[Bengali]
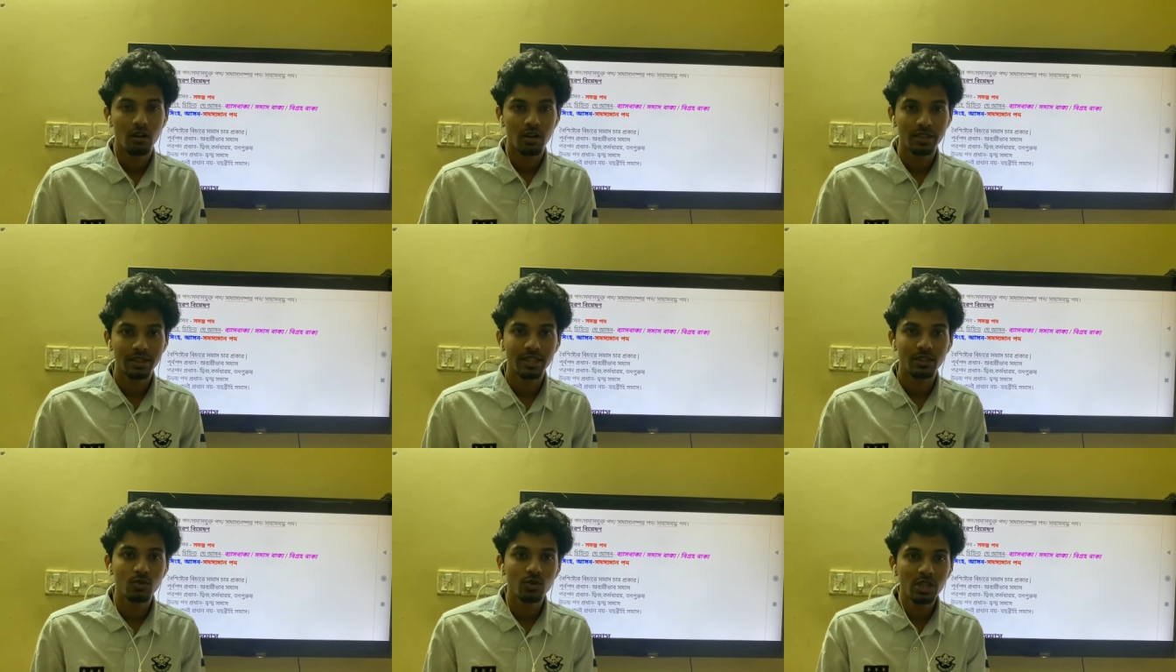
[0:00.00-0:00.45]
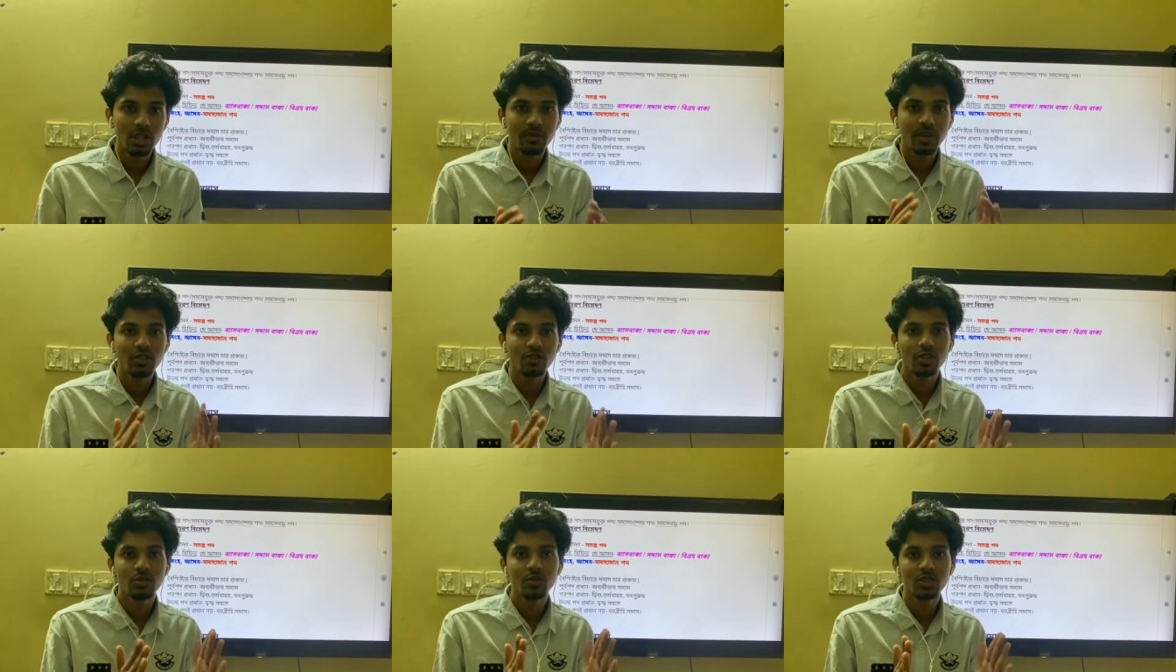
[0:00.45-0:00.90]
অর্থাৎ দুইটা
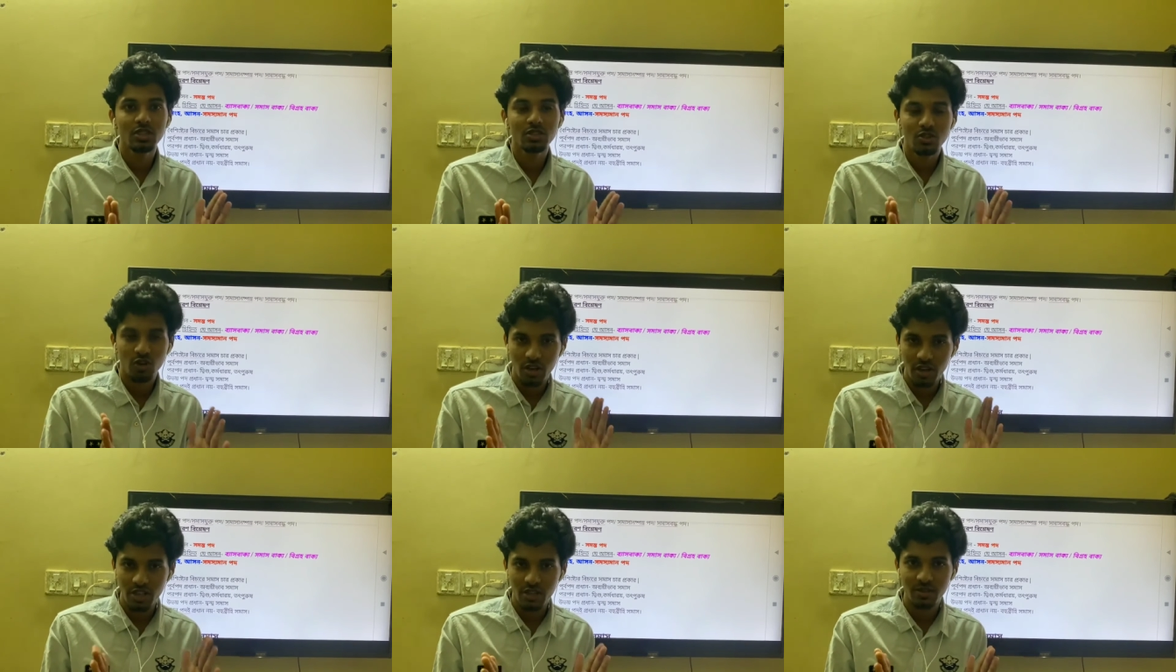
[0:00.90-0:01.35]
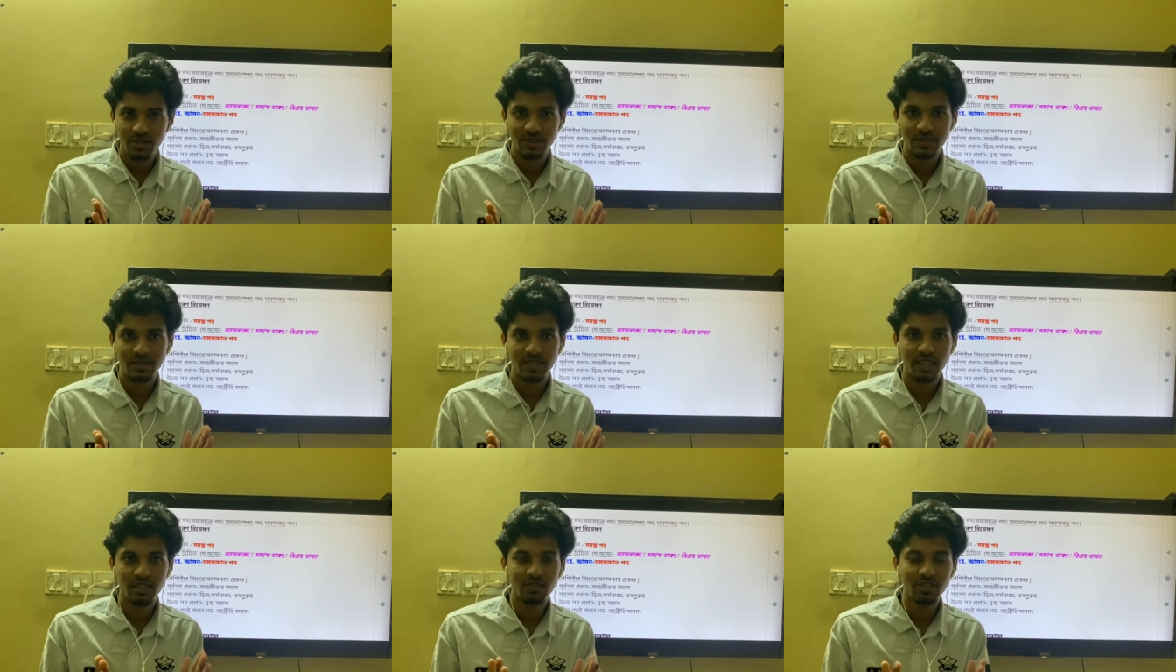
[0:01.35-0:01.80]
মানুষের মধ্যে ঝগড়া
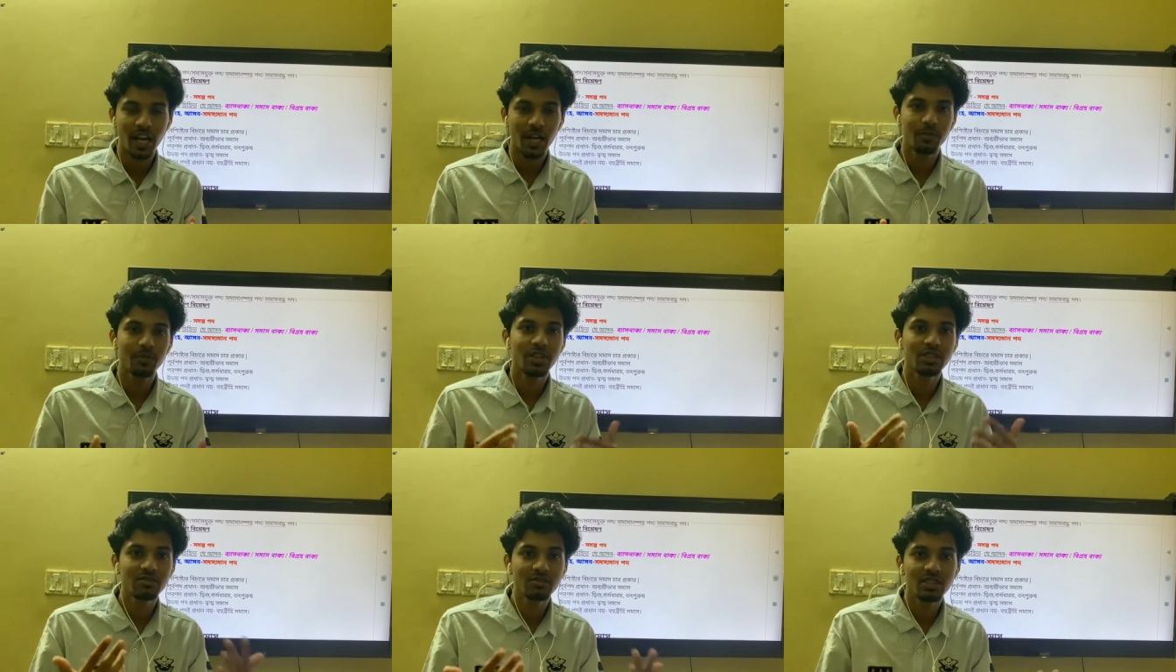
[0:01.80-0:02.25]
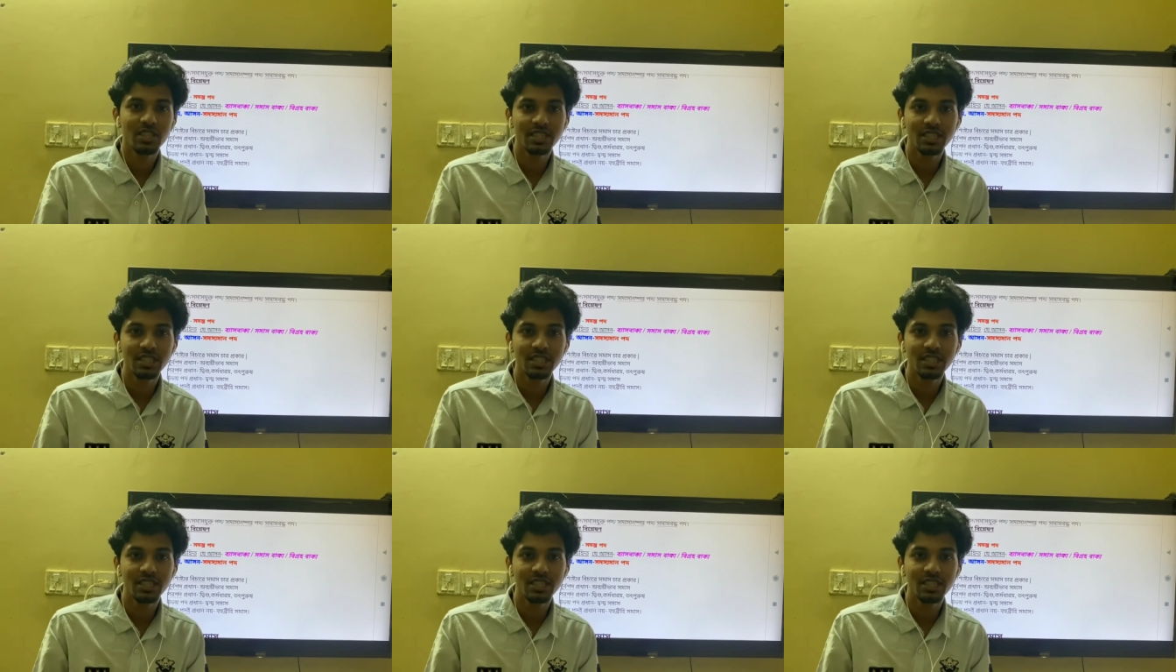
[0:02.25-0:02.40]
হইতেছে এখন থার্ড পার্সন